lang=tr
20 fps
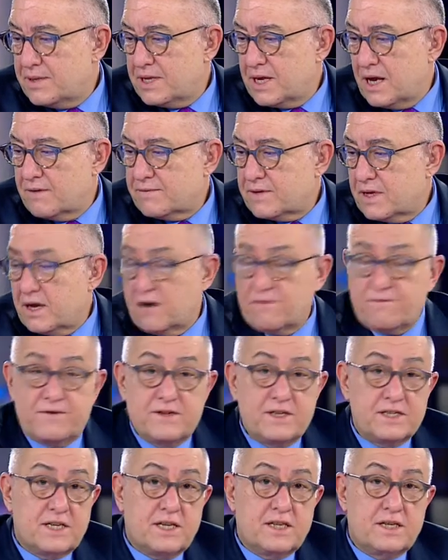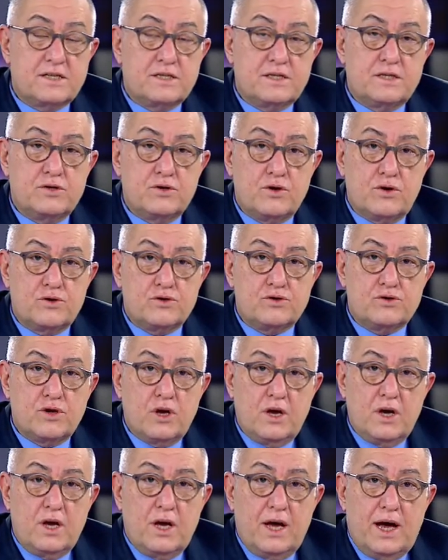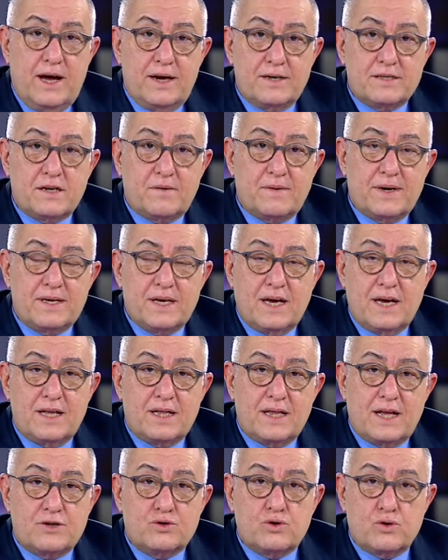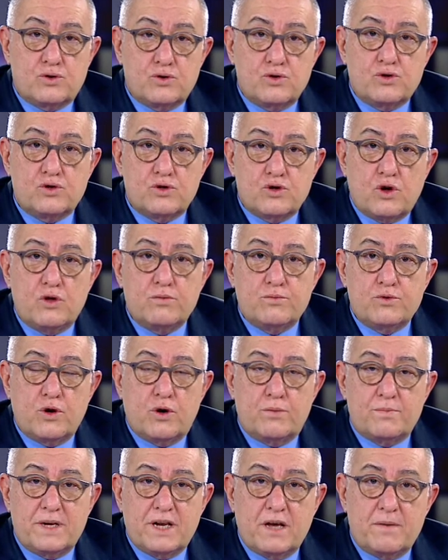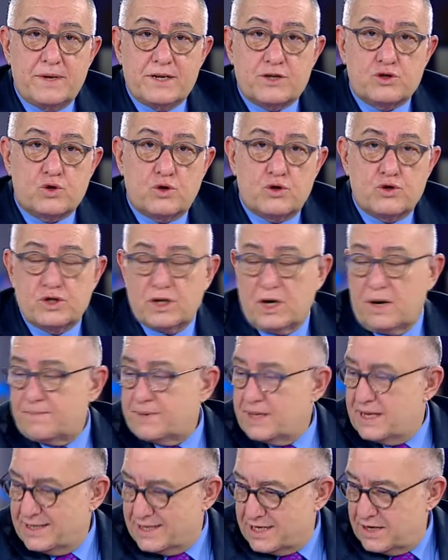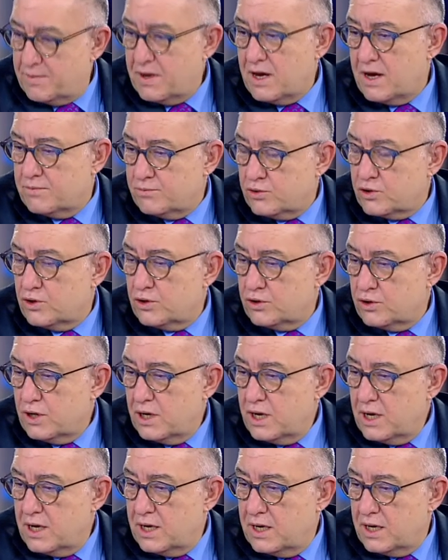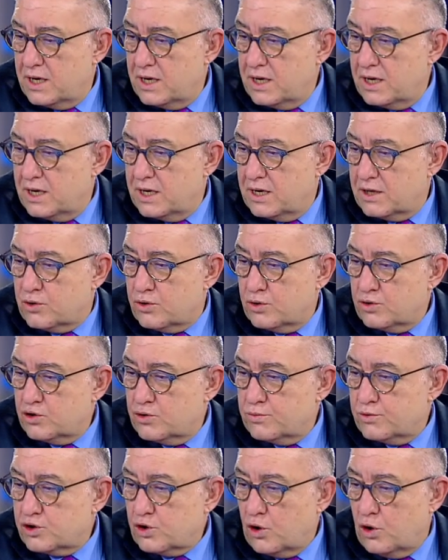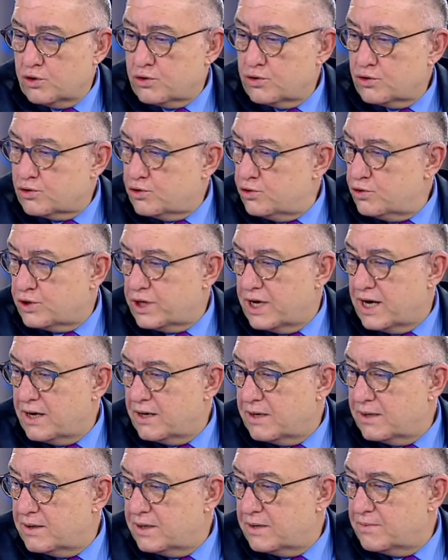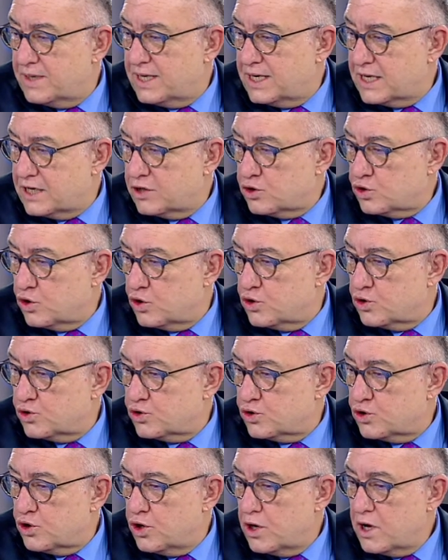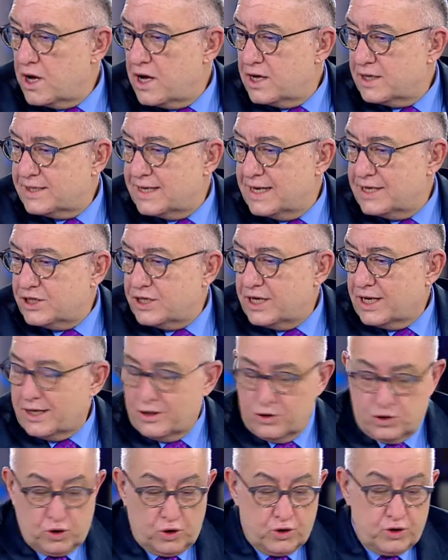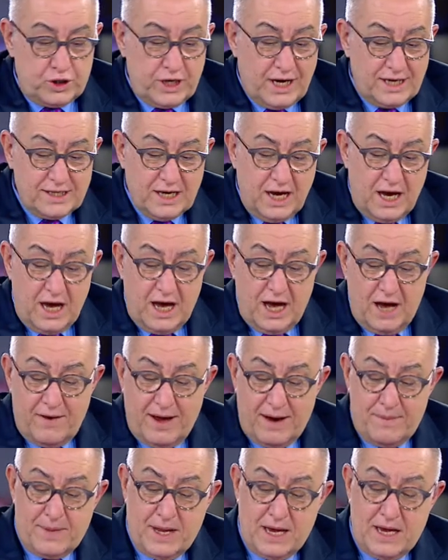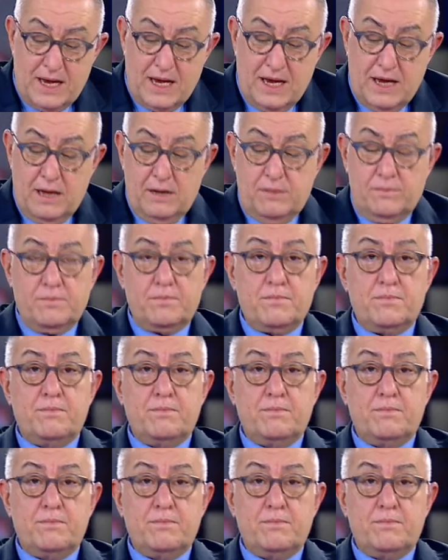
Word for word: bir taraftan affınıza da sığınıyoruz. Her zaman yayınlar çok uygun olmuyor birebir soru cevaplandırmaya ama bugün e, konuğumuza Olgun Küntay'a e, bir iki sorunuzu seçtik soracağız. Efendim e,